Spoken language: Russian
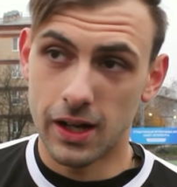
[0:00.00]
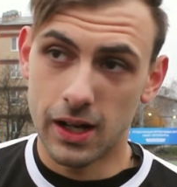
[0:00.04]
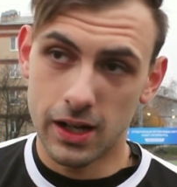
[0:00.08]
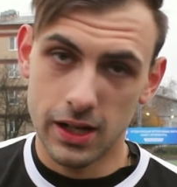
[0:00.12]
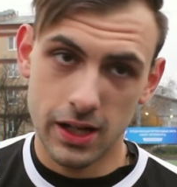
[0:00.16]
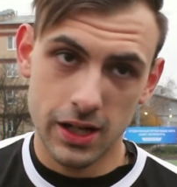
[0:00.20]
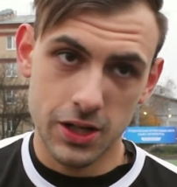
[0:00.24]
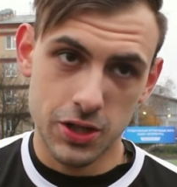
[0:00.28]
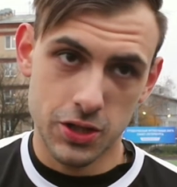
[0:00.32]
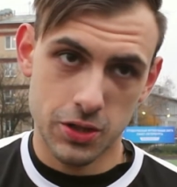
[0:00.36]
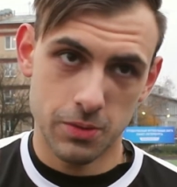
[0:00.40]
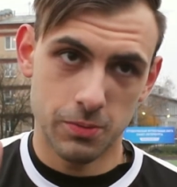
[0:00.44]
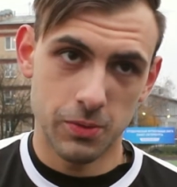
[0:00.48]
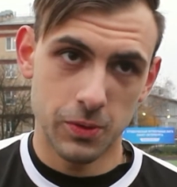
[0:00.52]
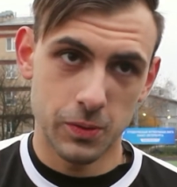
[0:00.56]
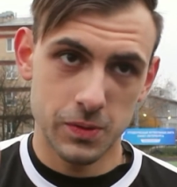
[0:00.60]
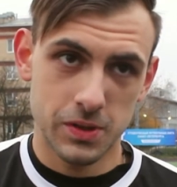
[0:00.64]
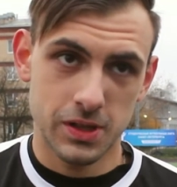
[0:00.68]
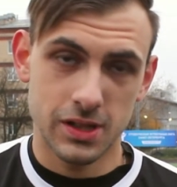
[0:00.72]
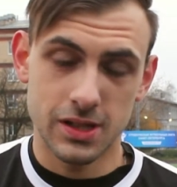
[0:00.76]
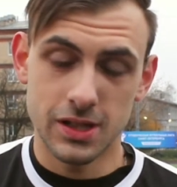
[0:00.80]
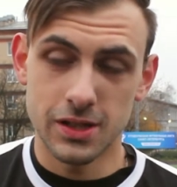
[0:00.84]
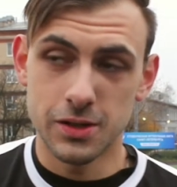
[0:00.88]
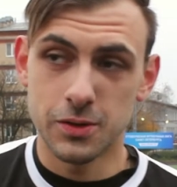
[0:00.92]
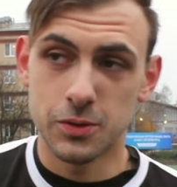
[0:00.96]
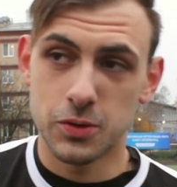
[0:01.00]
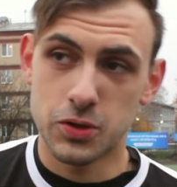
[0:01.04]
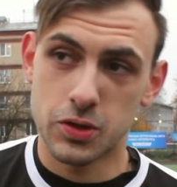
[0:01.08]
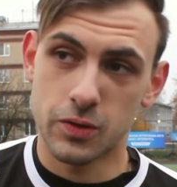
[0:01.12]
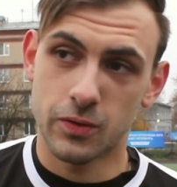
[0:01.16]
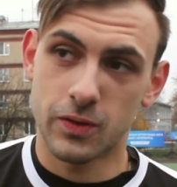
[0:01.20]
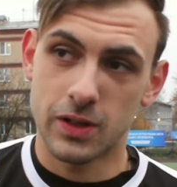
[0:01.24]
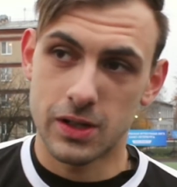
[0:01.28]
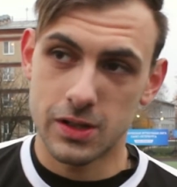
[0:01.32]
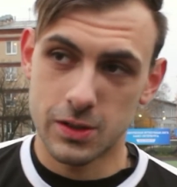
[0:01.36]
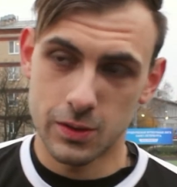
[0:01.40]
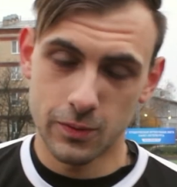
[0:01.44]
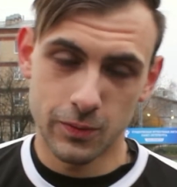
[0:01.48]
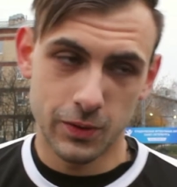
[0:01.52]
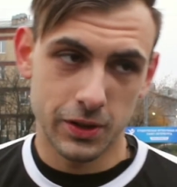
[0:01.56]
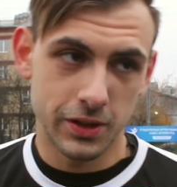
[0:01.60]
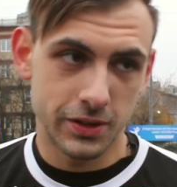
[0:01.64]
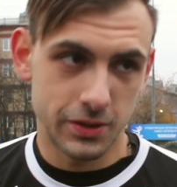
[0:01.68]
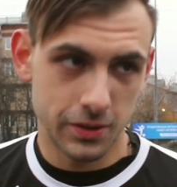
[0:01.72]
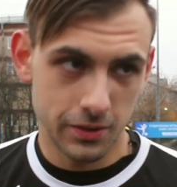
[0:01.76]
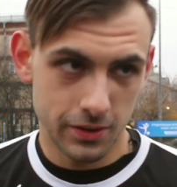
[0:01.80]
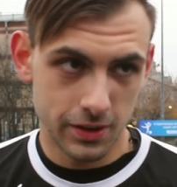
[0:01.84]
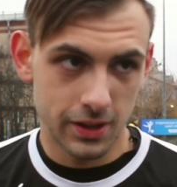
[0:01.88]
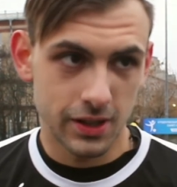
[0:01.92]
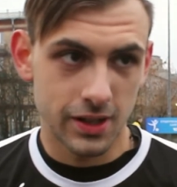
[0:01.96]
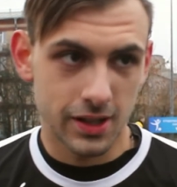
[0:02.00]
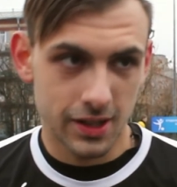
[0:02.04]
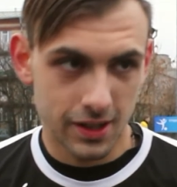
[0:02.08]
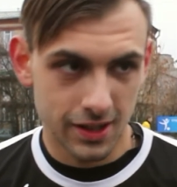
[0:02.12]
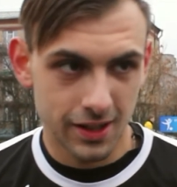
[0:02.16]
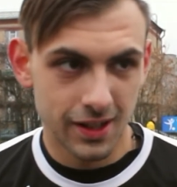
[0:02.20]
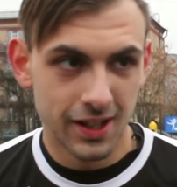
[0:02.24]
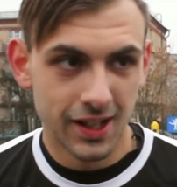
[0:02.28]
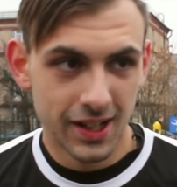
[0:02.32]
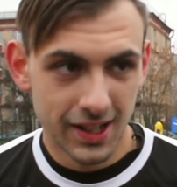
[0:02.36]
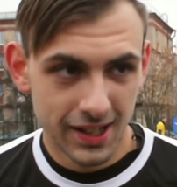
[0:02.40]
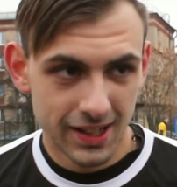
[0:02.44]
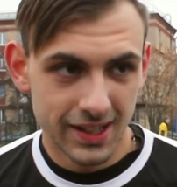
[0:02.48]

А я еще могу сказать, он еще в кроссовках сегодня играл.